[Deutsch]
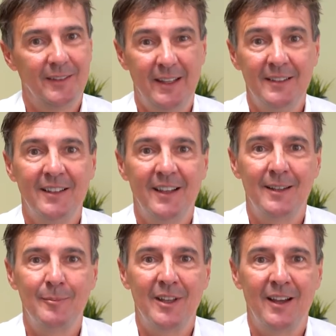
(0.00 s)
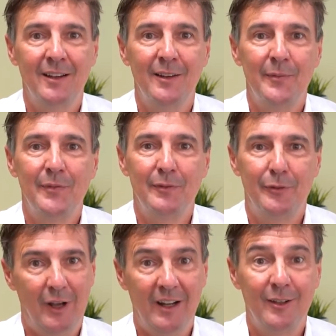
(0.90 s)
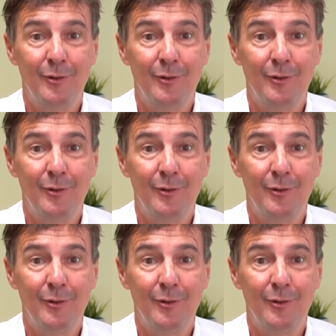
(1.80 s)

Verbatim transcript: jeden Tag im Jahr für alle